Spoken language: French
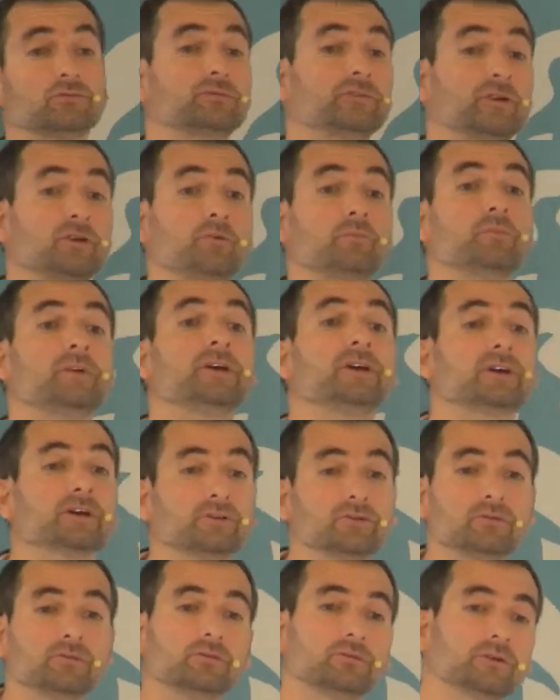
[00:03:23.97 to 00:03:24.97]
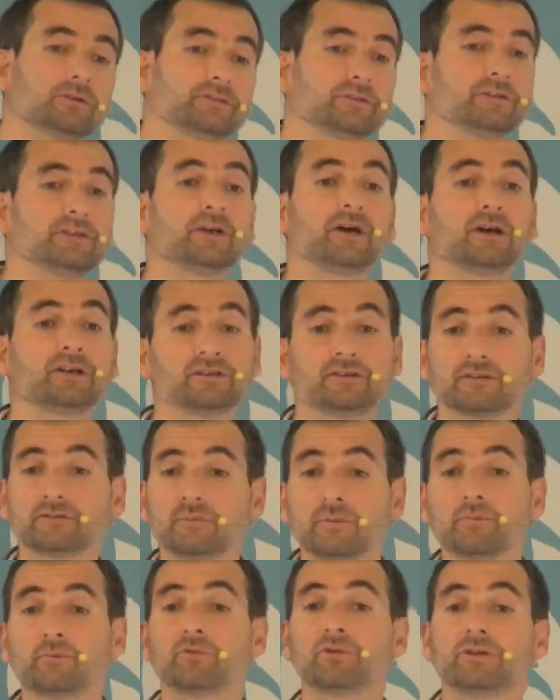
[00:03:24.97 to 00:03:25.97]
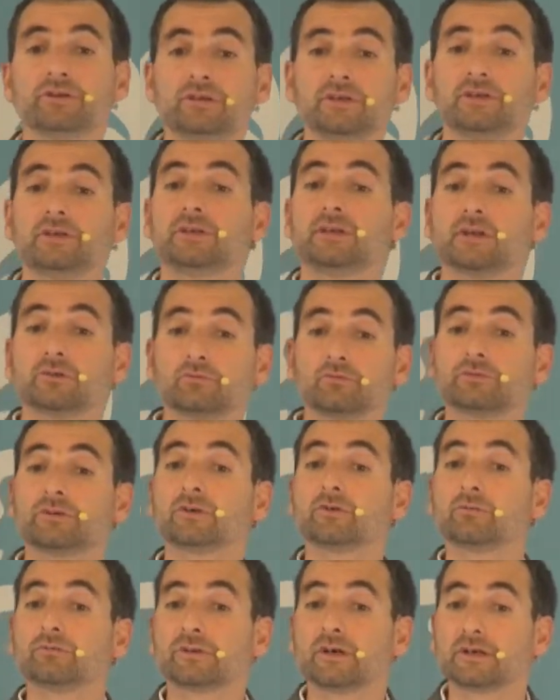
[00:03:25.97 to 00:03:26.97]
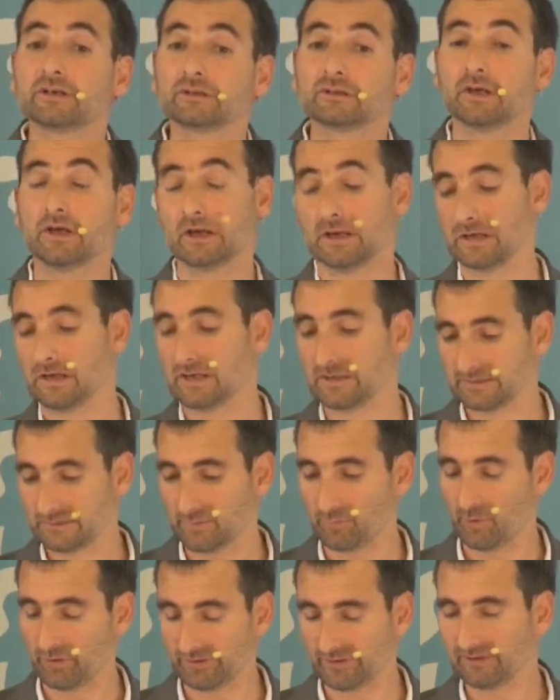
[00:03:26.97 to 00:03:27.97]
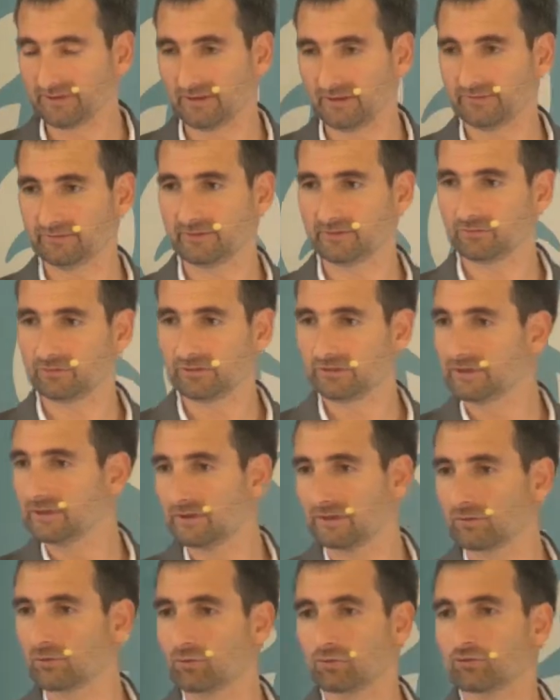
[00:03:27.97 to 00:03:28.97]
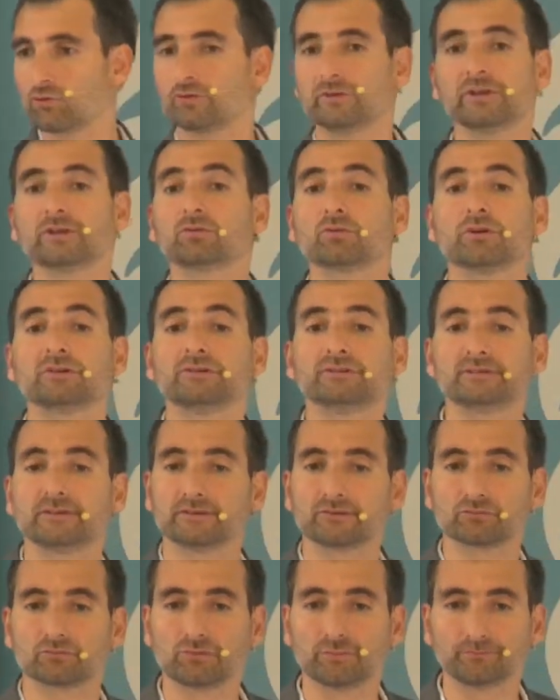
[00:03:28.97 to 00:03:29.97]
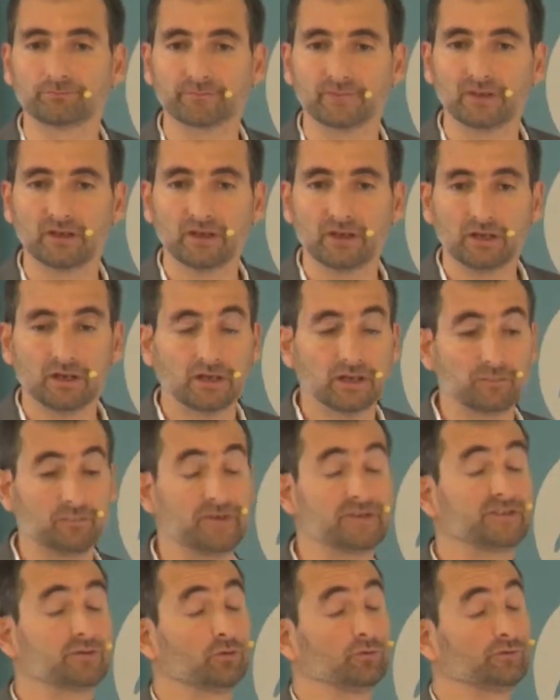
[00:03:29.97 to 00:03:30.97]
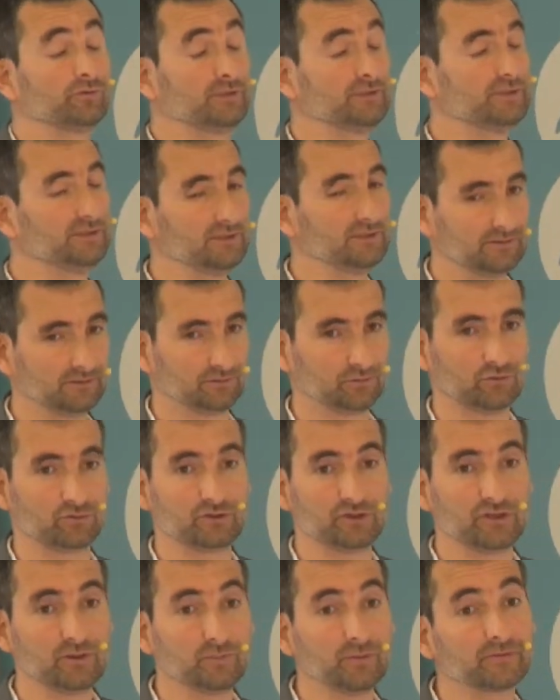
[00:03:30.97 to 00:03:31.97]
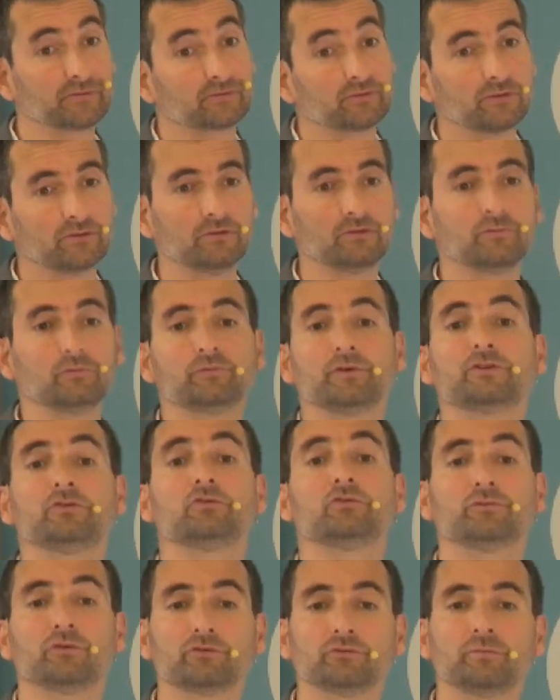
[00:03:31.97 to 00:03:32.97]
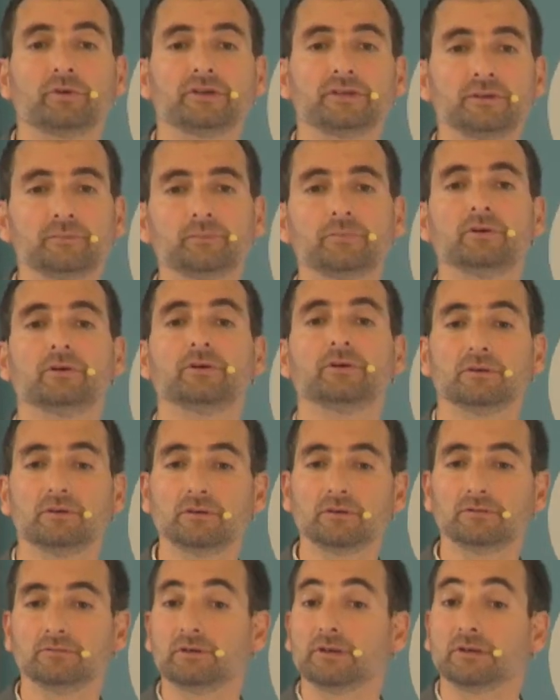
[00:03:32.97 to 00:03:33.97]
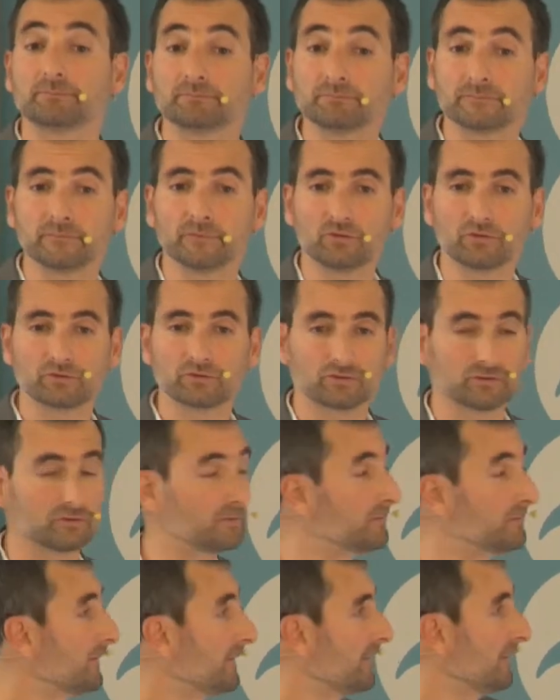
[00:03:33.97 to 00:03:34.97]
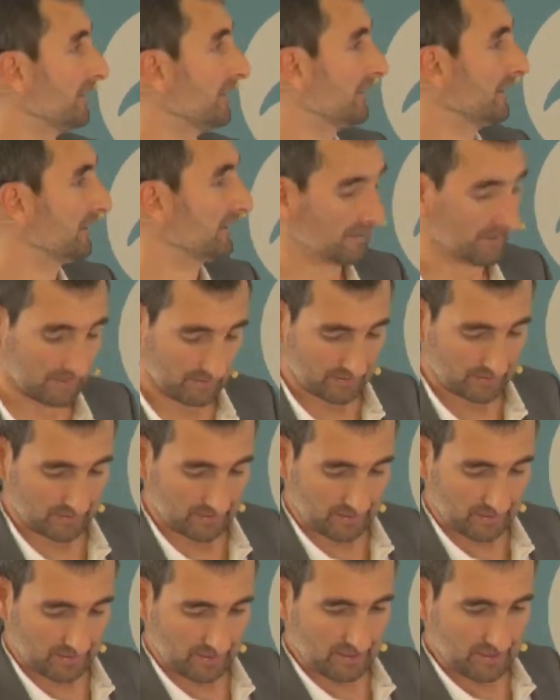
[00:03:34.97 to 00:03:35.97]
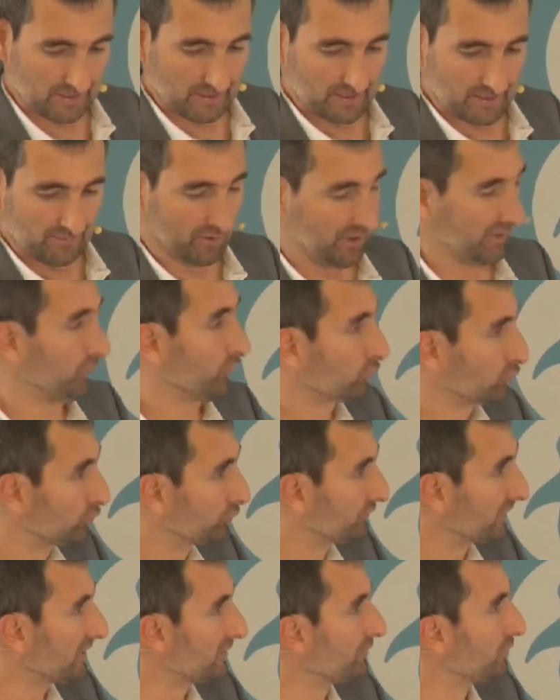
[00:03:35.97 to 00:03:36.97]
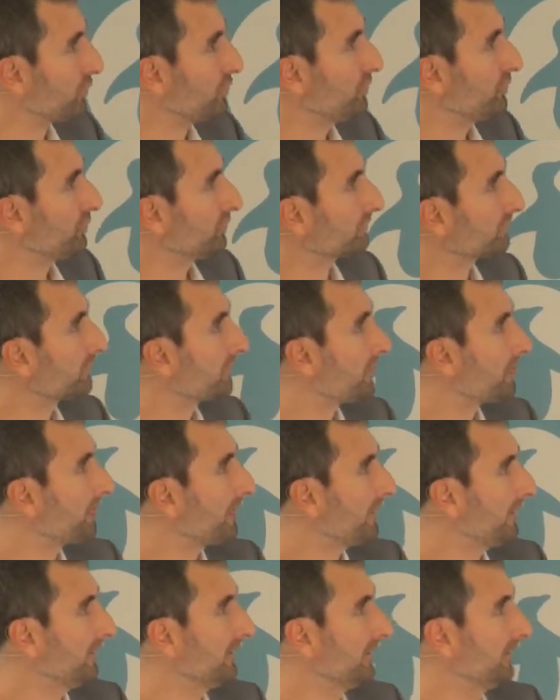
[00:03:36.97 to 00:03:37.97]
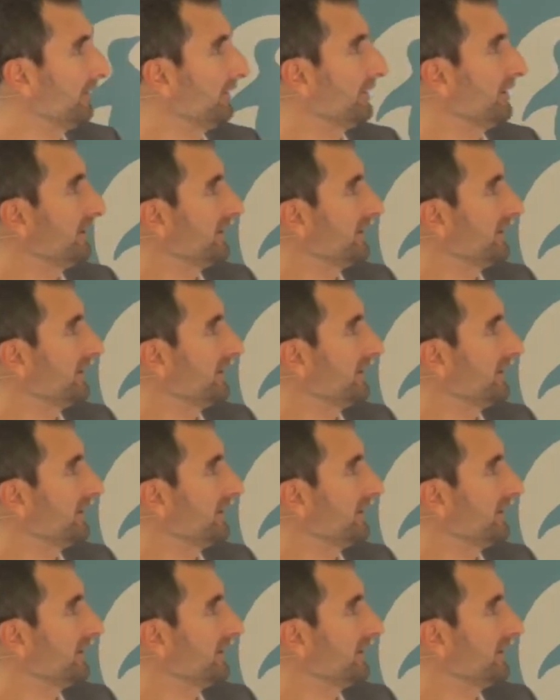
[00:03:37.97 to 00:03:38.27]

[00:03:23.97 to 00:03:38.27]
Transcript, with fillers: ou c'est le maire de, etc., les aspects politiques, il a tous ses contacts, ça peut être intéressant de dire, en gros, je le détruis à distance. Mais c'est aussi touchy parce que vous faites une fausse manip. Euh, voilà. Donc, euh, voilà. Donc tout ça évolue. Euh,